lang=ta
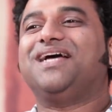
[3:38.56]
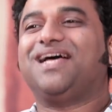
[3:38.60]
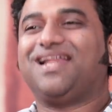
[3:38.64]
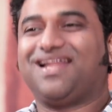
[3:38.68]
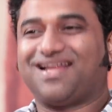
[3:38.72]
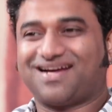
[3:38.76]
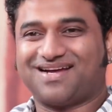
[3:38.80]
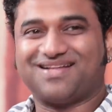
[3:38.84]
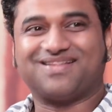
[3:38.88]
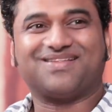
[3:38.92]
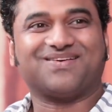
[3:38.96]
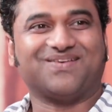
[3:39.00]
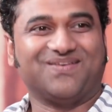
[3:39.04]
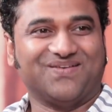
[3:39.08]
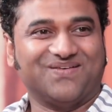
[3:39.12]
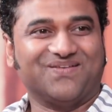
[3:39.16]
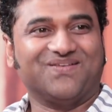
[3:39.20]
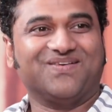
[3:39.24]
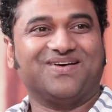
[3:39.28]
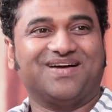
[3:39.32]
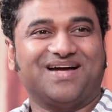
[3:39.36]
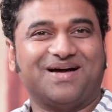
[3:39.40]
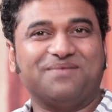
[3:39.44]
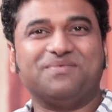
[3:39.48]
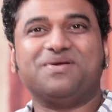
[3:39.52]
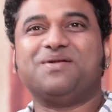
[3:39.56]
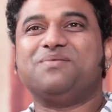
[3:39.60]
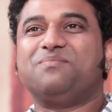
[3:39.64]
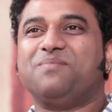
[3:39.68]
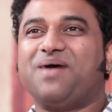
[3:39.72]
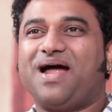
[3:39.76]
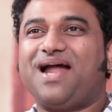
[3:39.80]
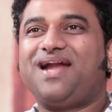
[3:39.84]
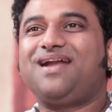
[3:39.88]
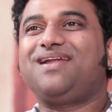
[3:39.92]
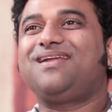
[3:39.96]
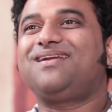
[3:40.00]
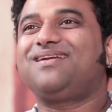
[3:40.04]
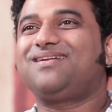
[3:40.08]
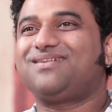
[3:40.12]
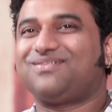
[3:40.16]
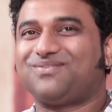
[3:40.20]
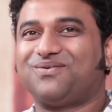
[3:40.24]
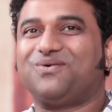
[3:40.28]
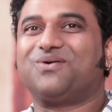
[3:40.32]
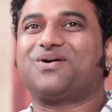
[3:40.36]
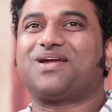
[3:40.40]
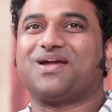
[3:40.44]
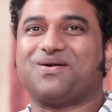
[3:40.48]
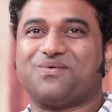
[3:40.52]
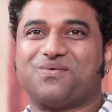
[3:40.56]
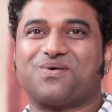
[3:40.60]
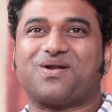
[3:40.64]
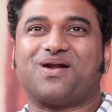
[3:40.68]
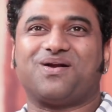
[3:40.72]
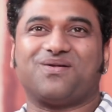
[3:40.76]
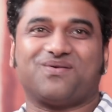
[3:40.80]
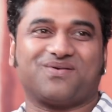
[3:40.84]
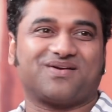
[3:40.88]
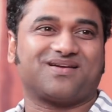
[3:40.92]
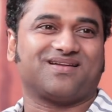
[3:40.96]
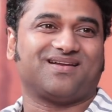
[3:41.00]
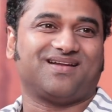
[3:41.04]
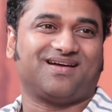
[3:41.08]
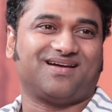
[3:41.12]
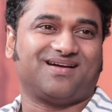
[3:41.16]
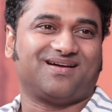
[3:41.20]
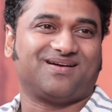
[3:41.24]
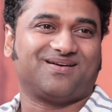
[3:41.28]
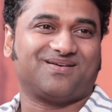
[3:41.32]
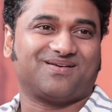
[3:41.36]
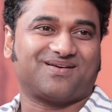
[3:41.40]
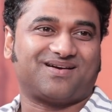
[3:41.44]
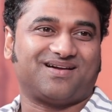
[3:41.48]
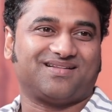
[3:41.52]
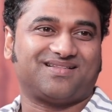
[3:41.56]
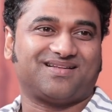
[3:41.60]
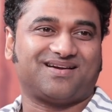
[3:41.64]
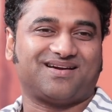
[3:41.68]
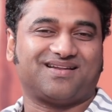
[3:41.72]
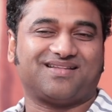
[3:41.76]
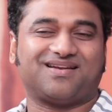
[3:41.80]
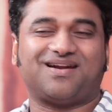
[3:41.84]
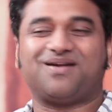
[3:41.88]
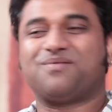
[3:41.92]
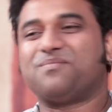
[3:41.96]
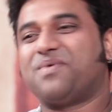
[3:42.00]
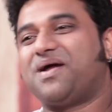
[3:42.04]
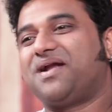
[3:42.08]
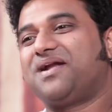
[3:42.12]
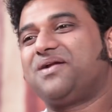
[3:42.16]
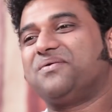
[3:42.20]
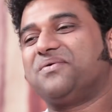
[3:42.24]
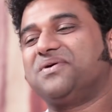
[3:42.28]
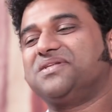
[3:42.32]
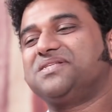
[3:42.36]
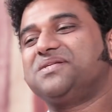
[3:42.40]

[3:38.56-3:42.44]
எல்லாம் கற்றுக்கணும் ஐ மீன் மேண்டில் ஓகே ஓரளவுக்கு நான் கற்றுக்கிட்டதுனால மேண்டில்